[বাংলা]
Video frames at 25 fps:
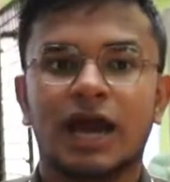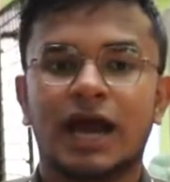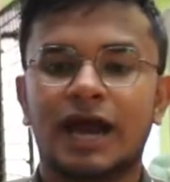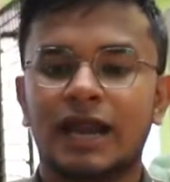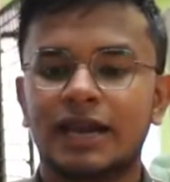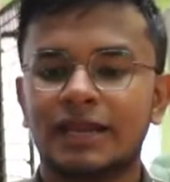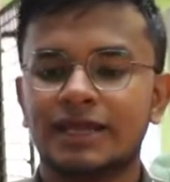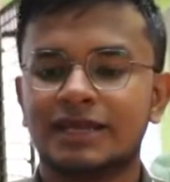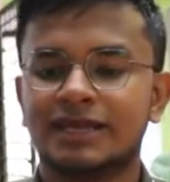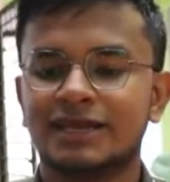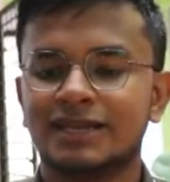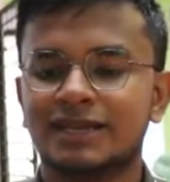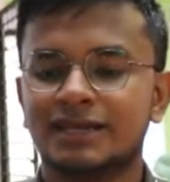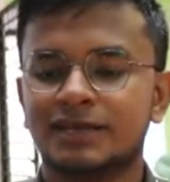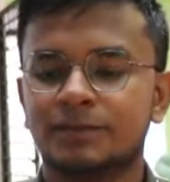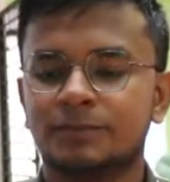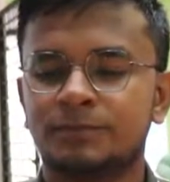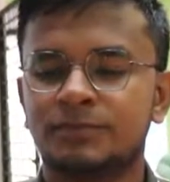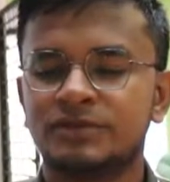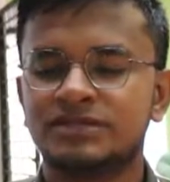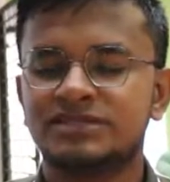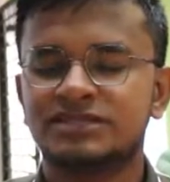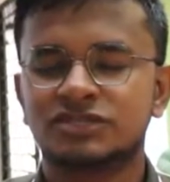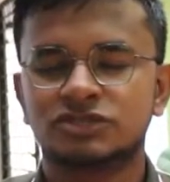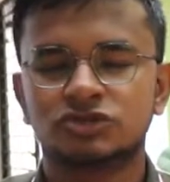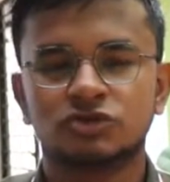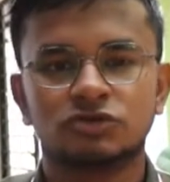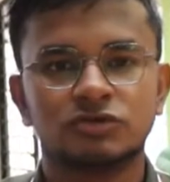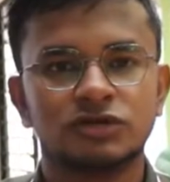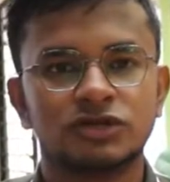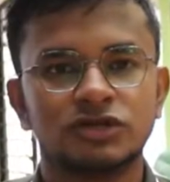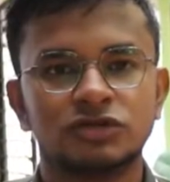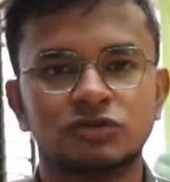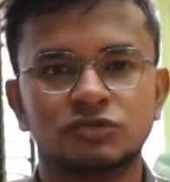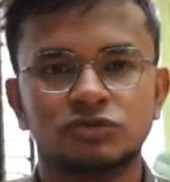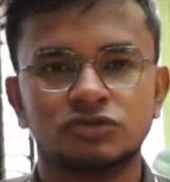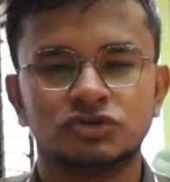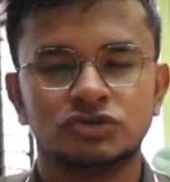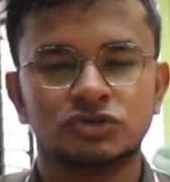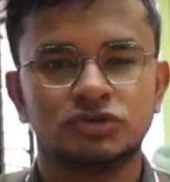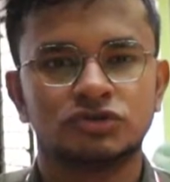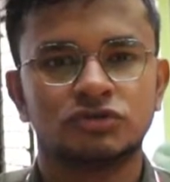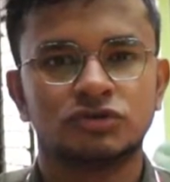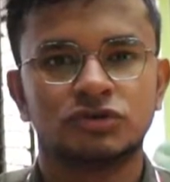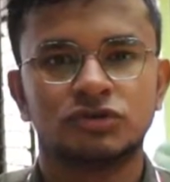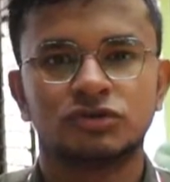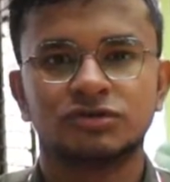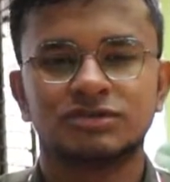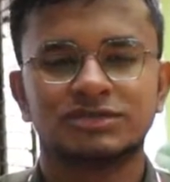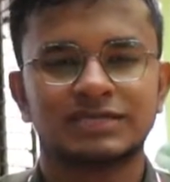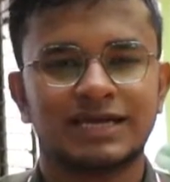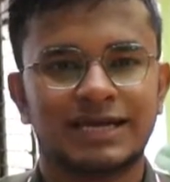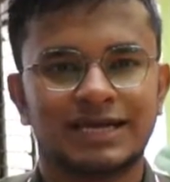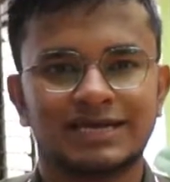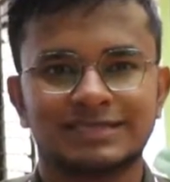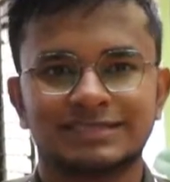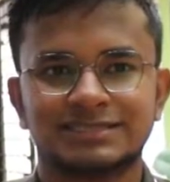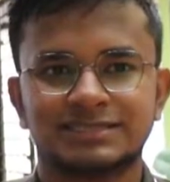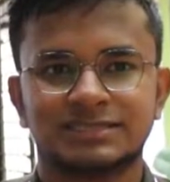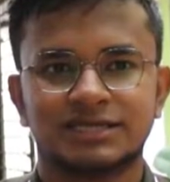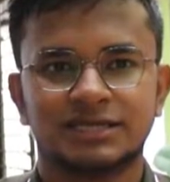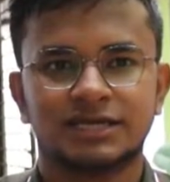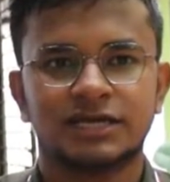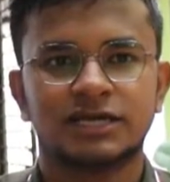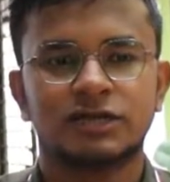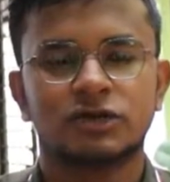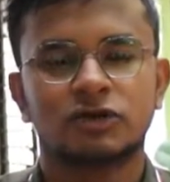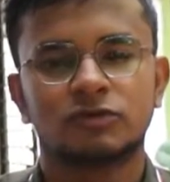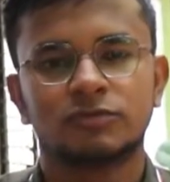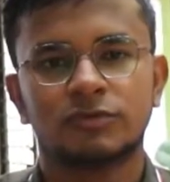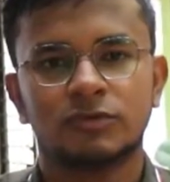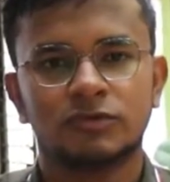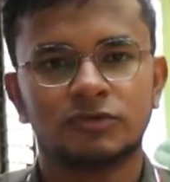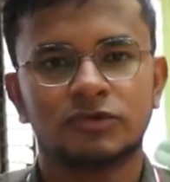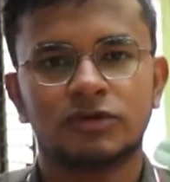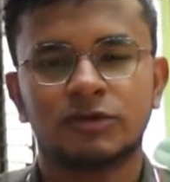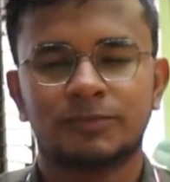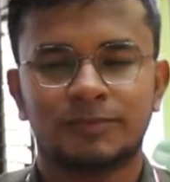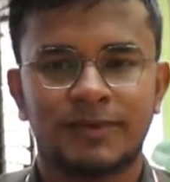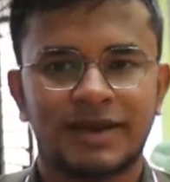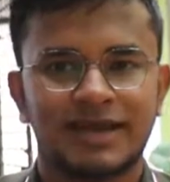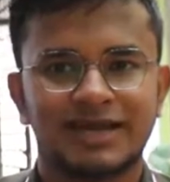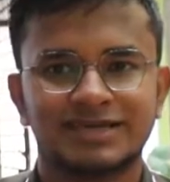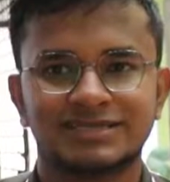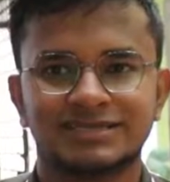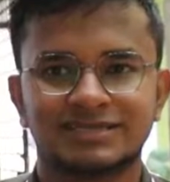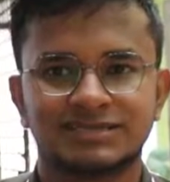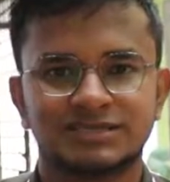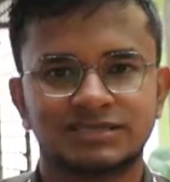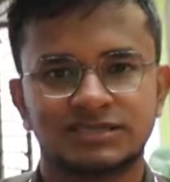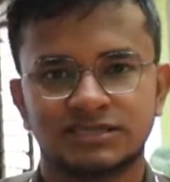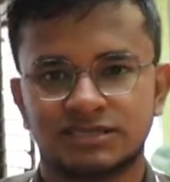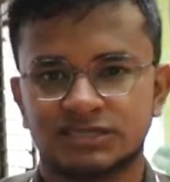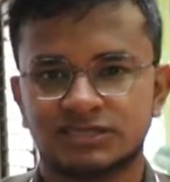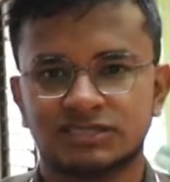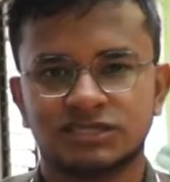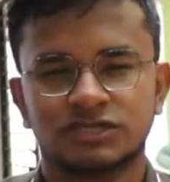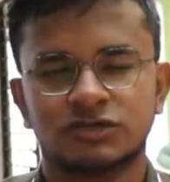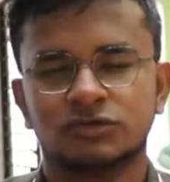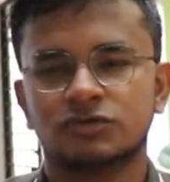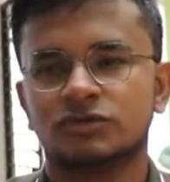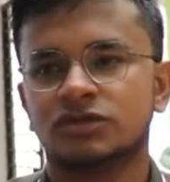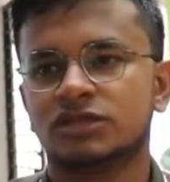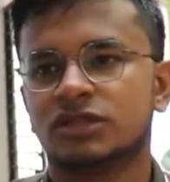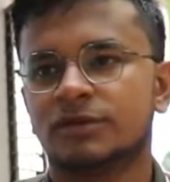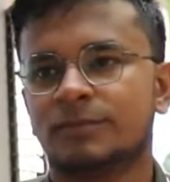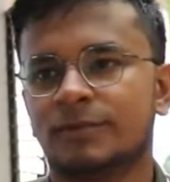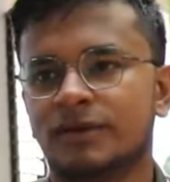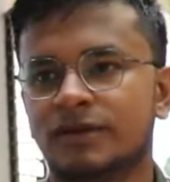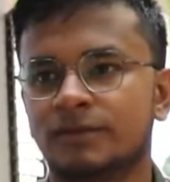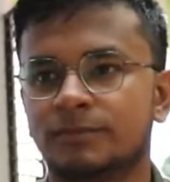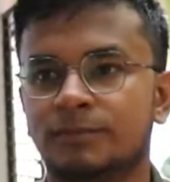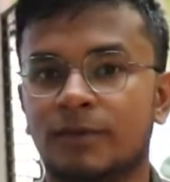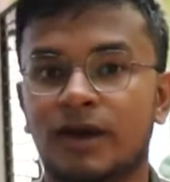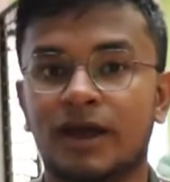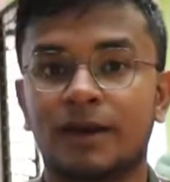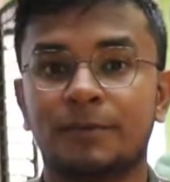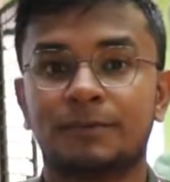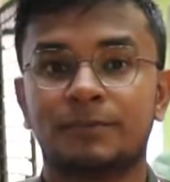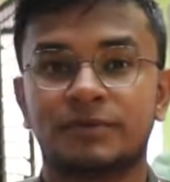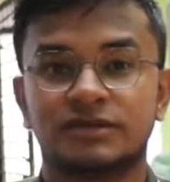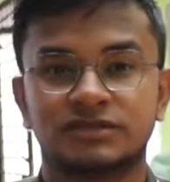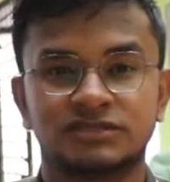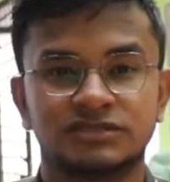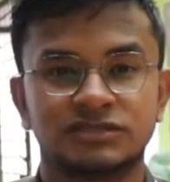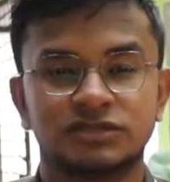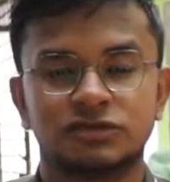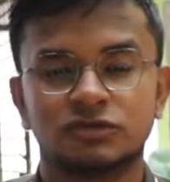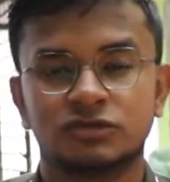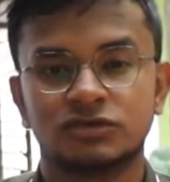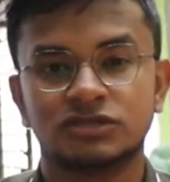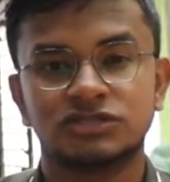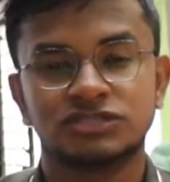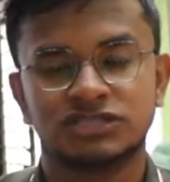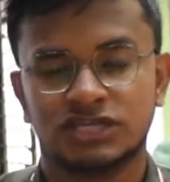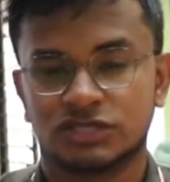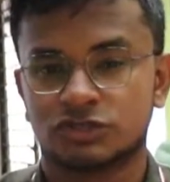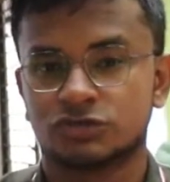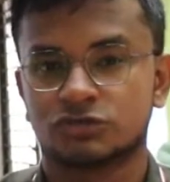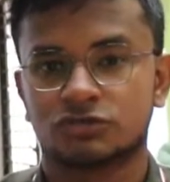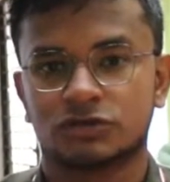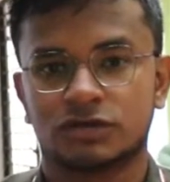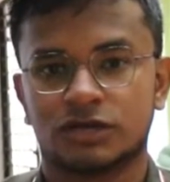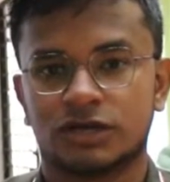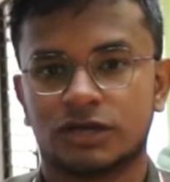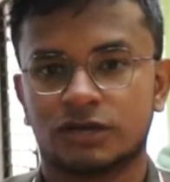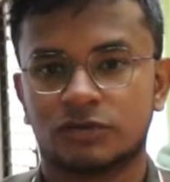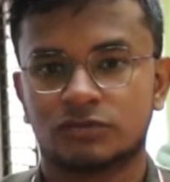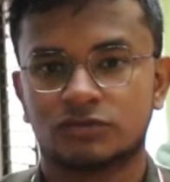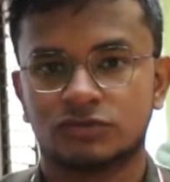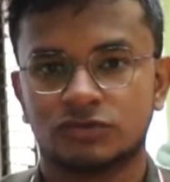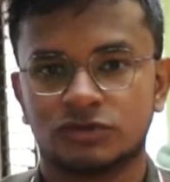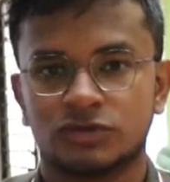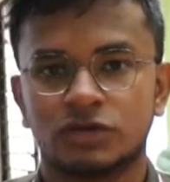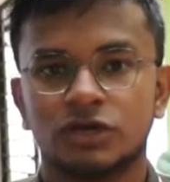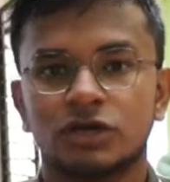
আর এখানে পিজা সহকারী দুজনের টোকেন হচ্ছে এক হাজার টাকা এরকমভাবে অনেক প্যাকেজ আছে সেটা চেক করে নিতে পারেন পার পার্সনের টোকেন চারশো টাকা অ্যারাউন্ড